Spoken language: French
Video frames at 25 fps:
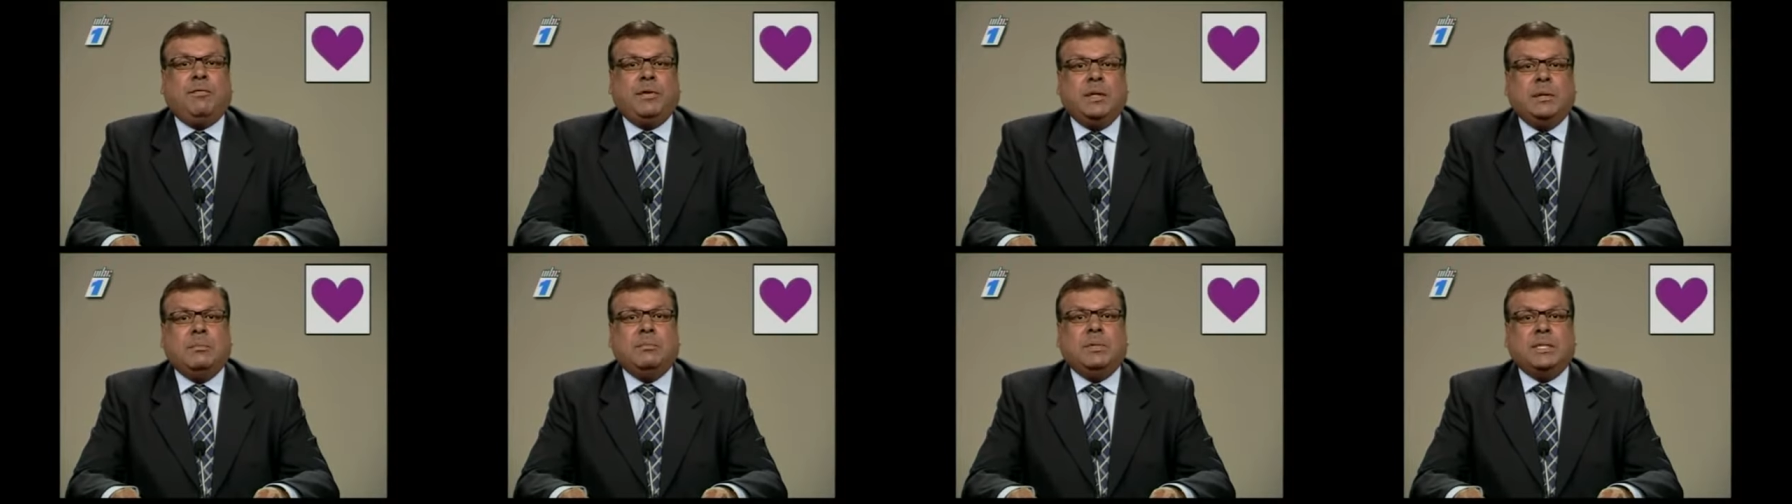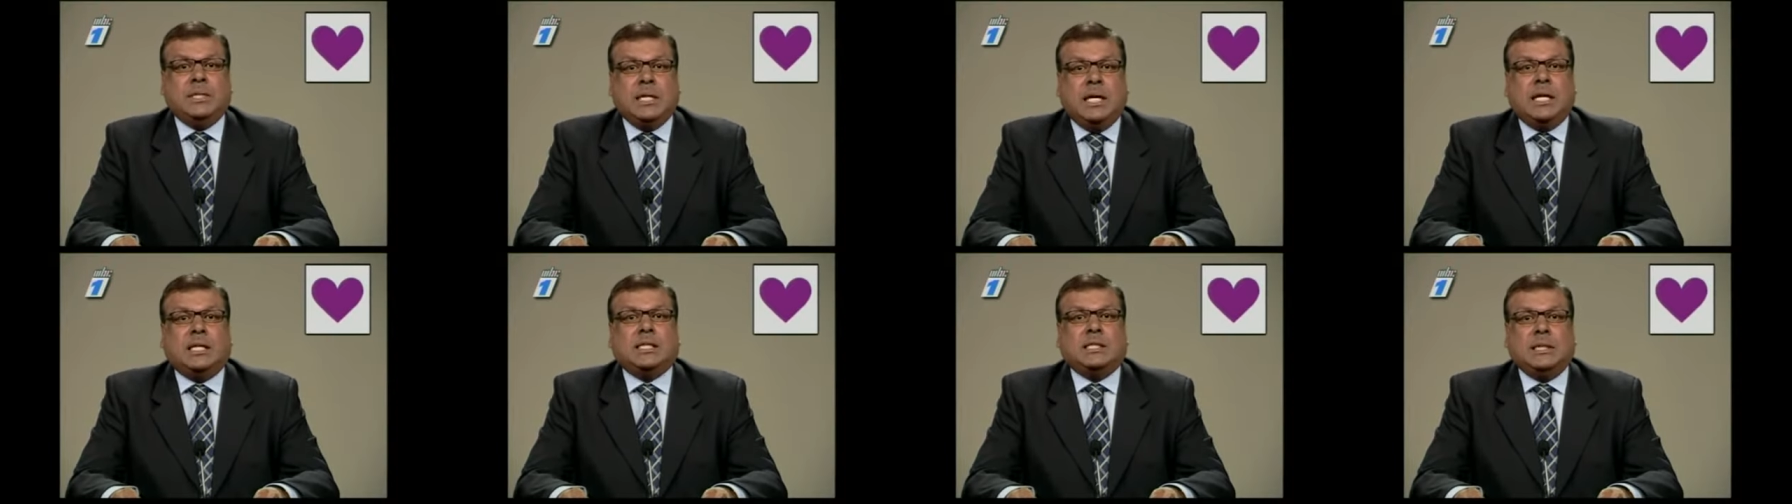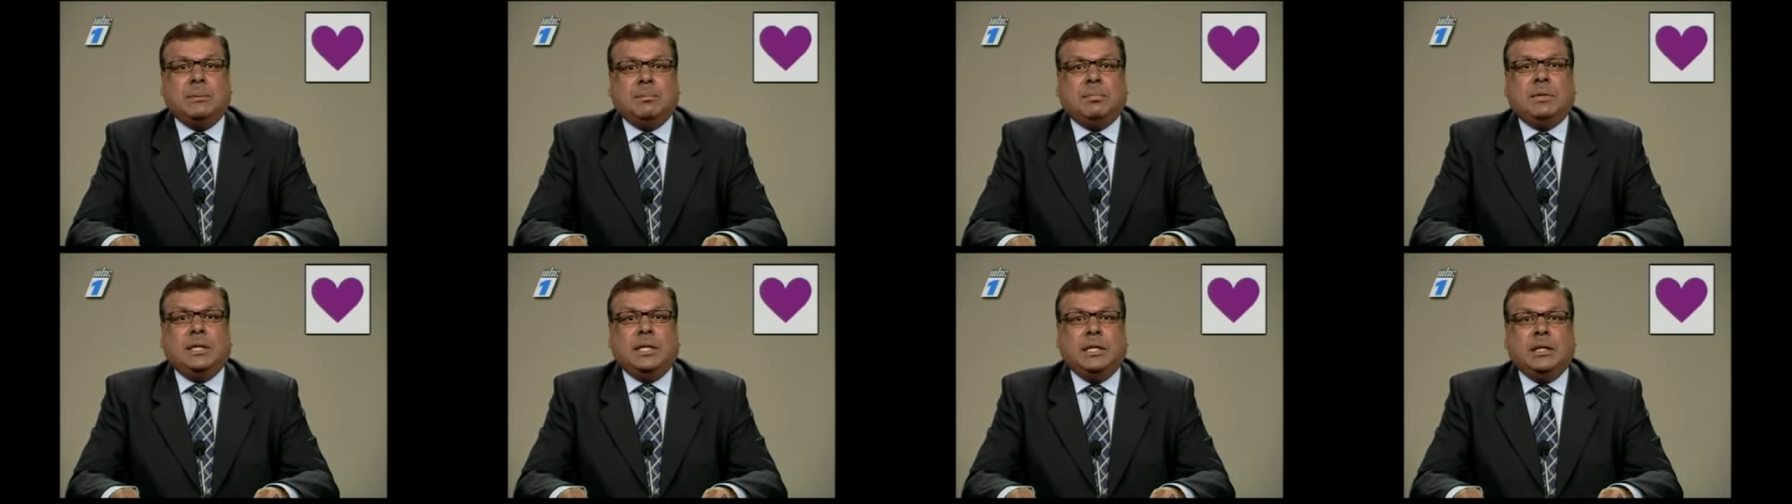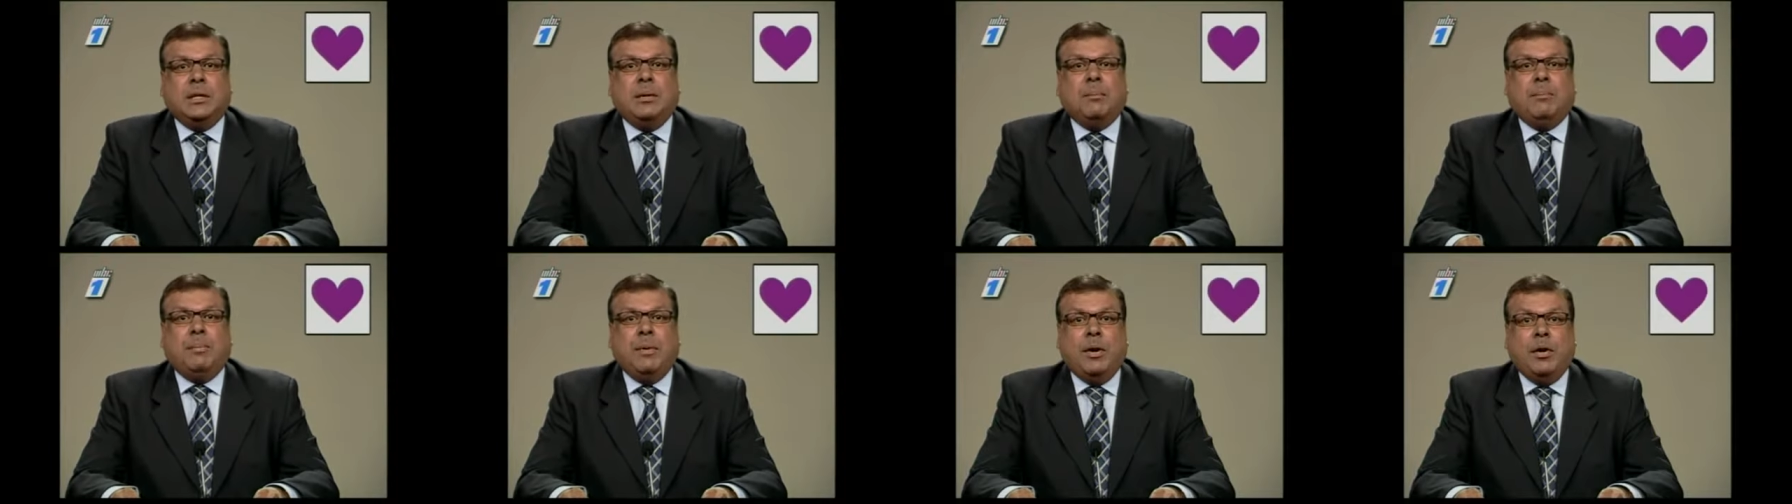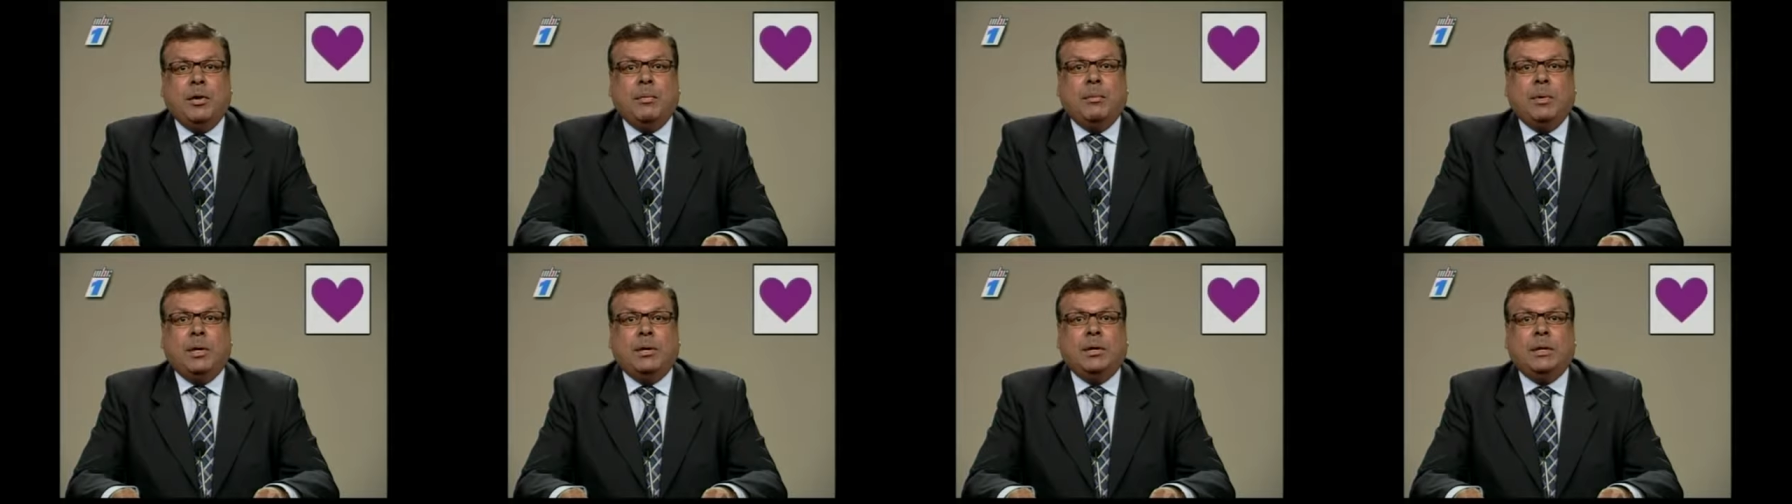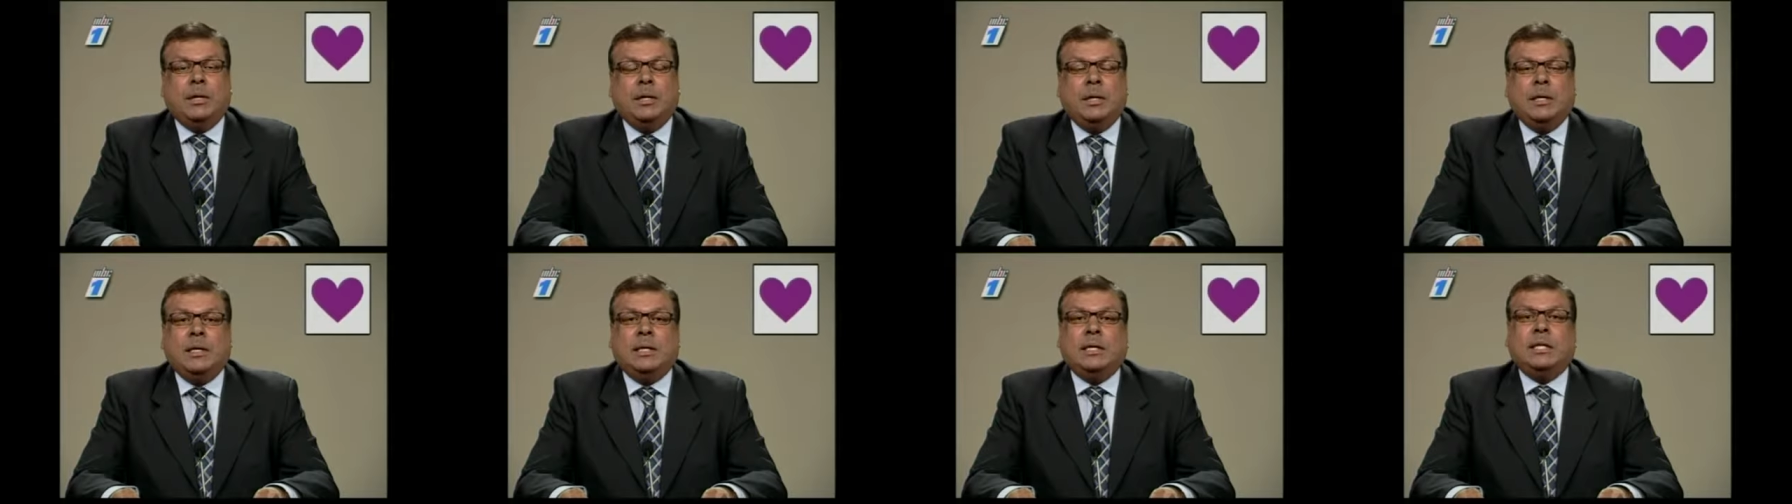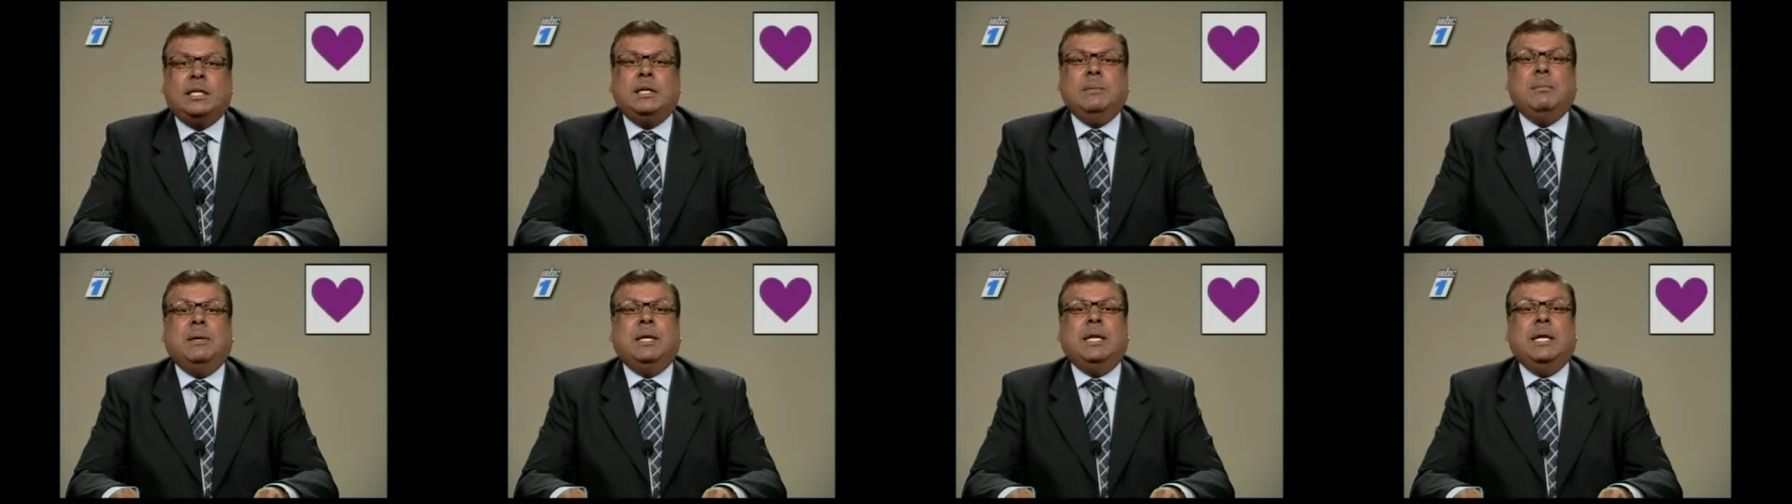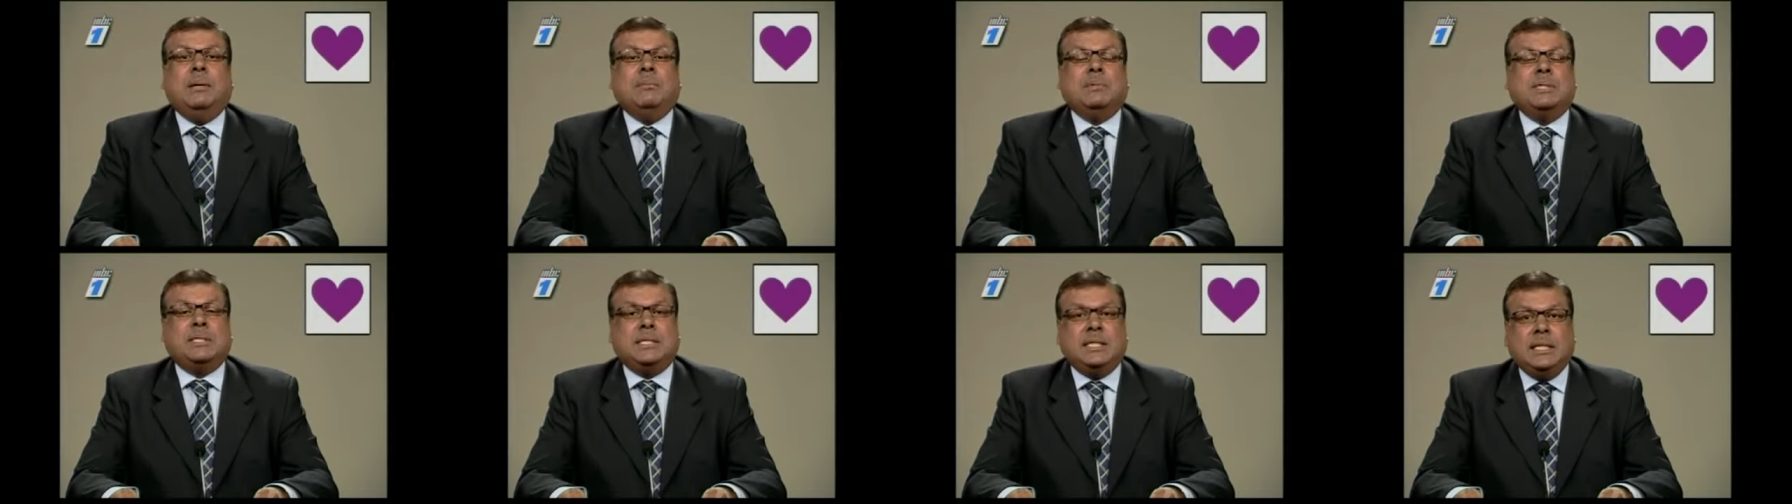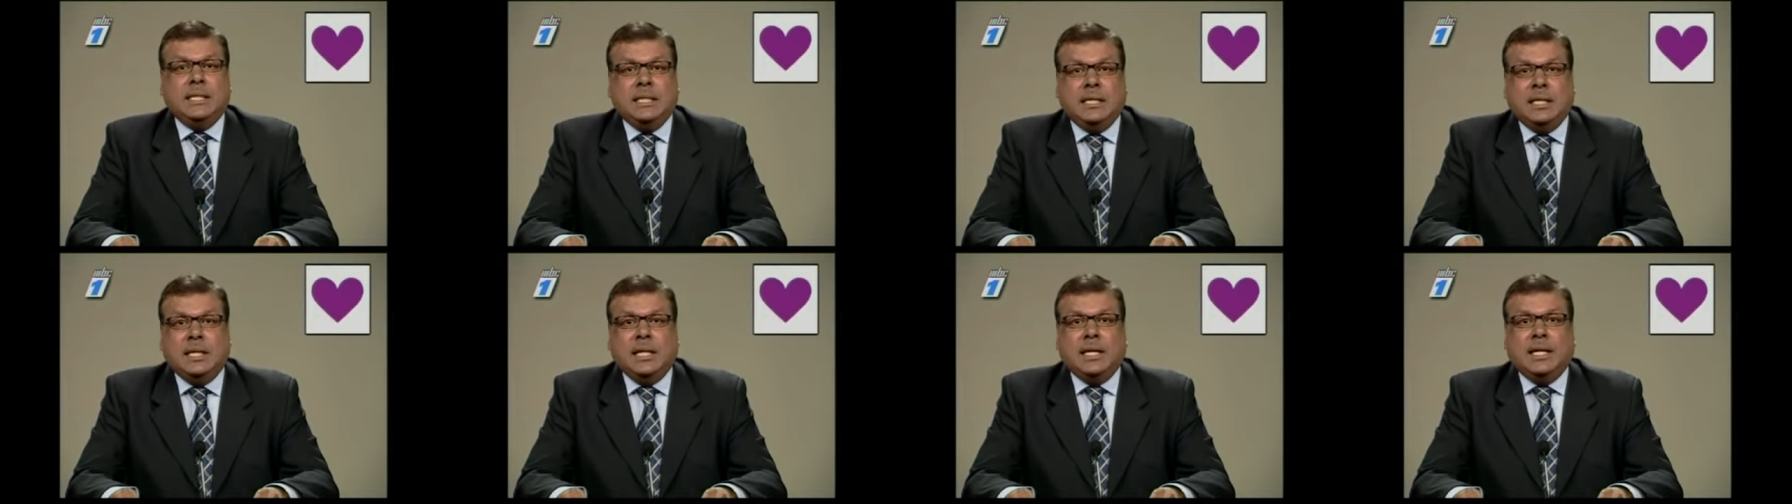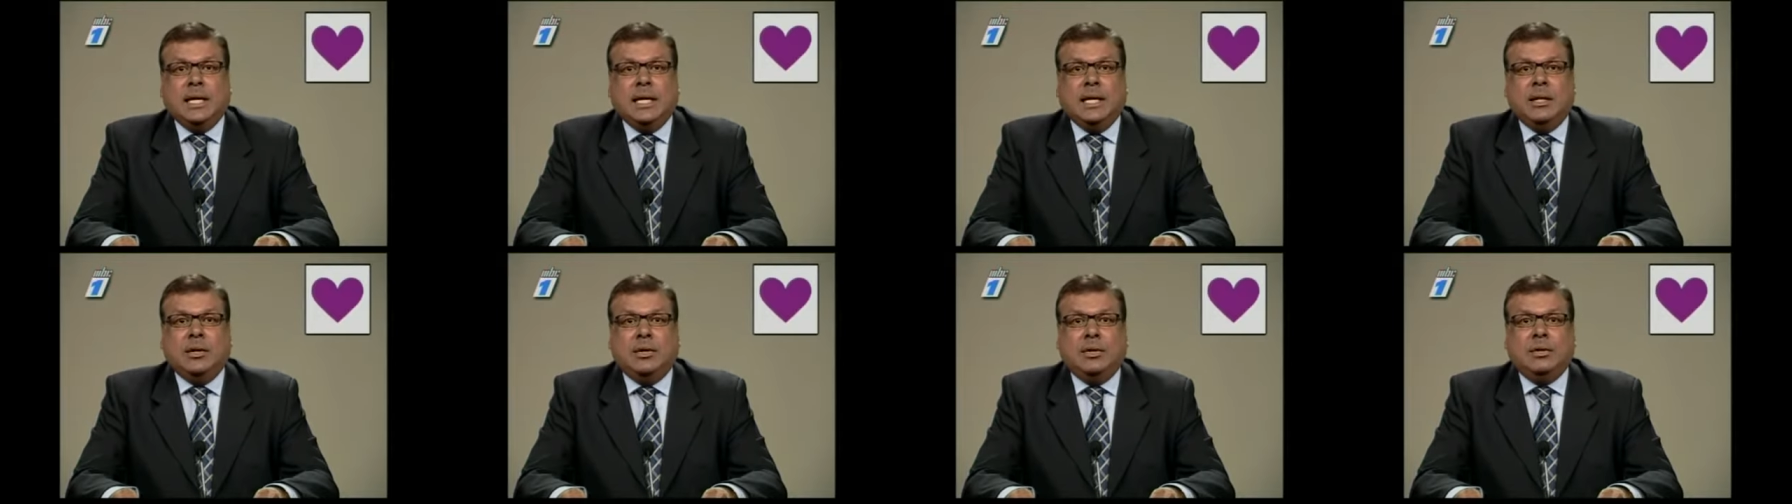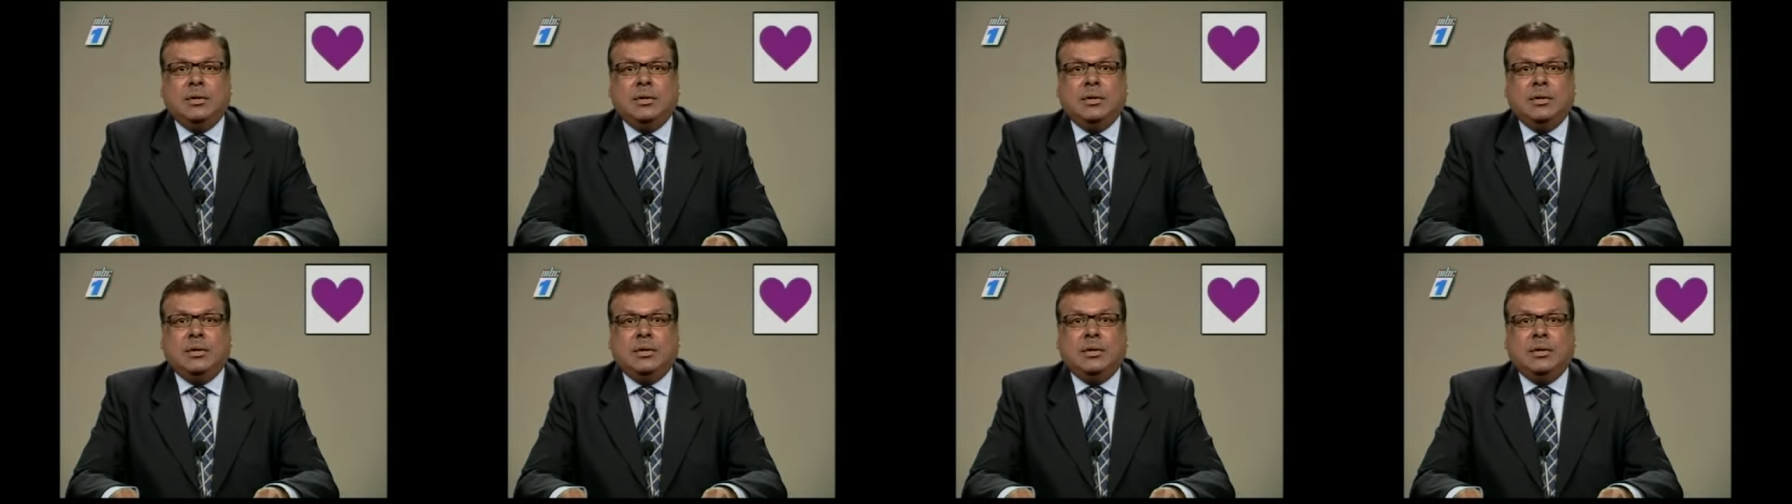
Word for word: fin bien accepté dans le Parlement, qui madame Cindy de